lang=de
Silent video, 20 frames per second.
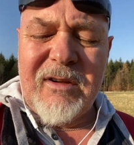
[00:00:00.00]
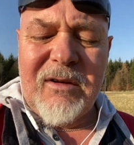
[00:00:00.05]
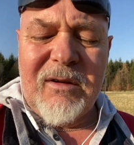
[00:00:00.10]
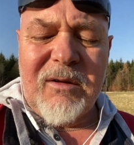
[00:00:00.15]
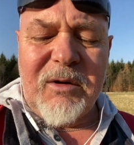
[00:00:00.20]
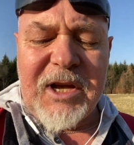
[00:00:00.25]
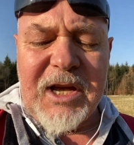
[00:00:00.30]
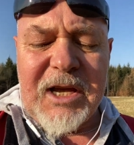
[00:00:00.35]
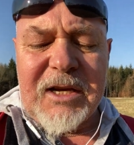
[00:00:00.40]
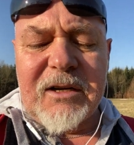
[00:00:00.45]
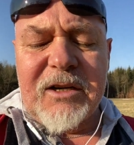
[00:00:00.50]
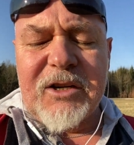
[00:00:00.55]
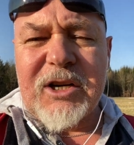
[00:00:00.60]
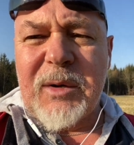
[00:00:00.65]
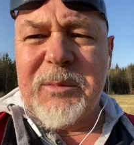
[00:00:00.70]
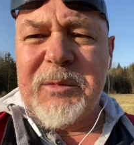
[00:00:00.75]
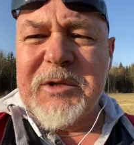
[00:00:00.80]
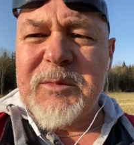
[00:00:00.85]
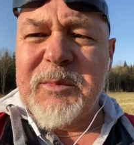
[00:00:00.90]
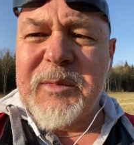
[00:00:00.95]
Okay, dann
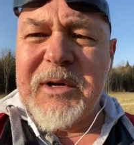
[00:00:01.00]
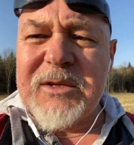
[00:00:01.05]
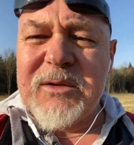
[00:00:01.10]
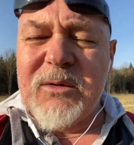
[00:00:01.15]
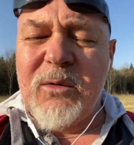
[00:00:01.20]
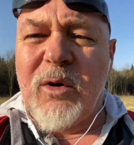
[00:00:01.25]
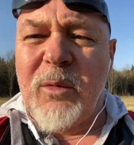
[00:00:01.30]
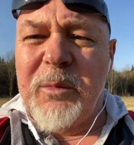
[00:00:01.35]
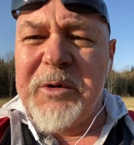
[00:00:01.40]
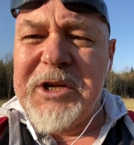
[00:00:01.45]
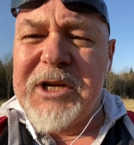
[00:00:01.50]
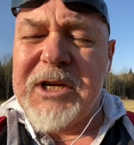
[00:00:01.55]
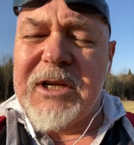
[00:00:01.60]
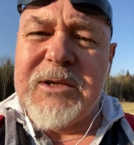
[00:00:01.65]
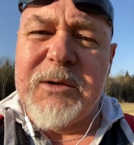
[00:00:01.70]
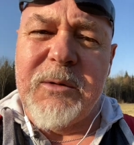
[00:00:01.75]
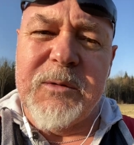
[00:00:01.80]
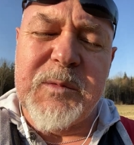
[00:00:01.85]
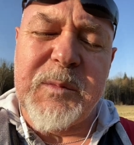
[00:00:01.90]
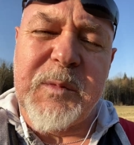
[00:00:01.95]
schauen wir uns mal so einen
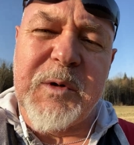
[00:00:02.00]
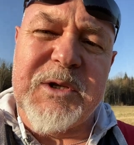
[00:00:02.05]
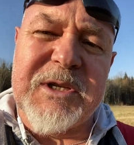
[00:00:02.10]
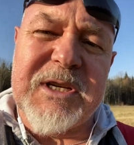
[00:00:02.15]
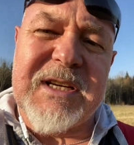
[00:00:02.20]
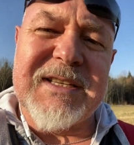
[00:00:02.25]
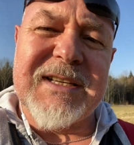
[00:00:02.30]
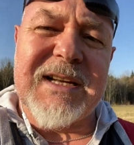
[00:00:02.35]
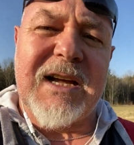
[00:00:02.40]
Kommunikationsprozess